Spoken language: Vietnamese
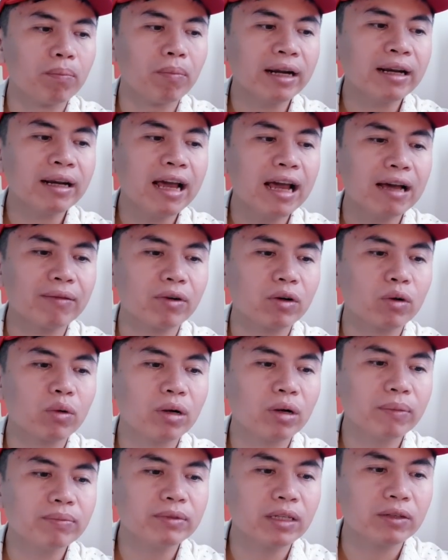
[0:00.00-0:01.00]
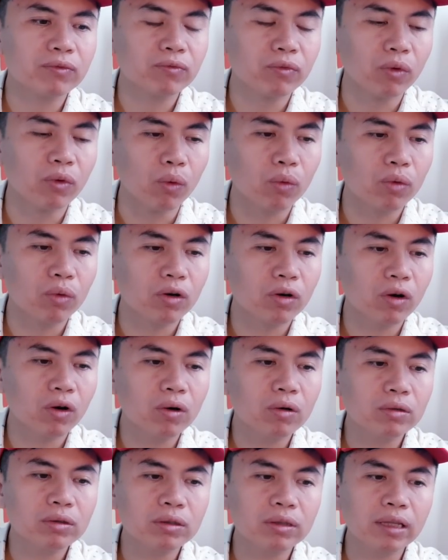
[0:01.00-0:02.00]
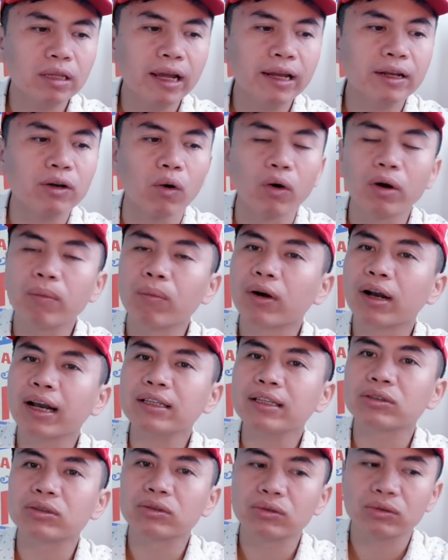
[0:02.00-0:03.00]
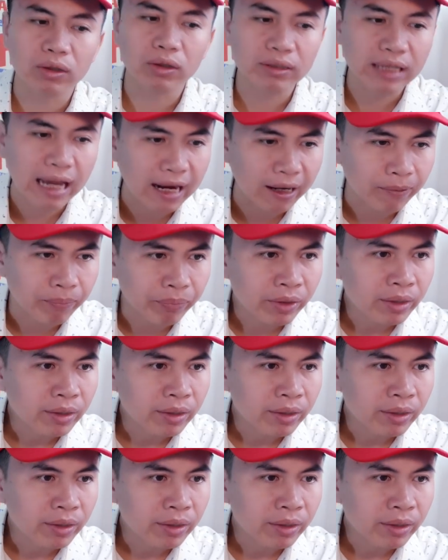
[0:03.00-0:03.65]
bán hàng và cung cấp dịch vụ nó thay đổi một cách rõ ràng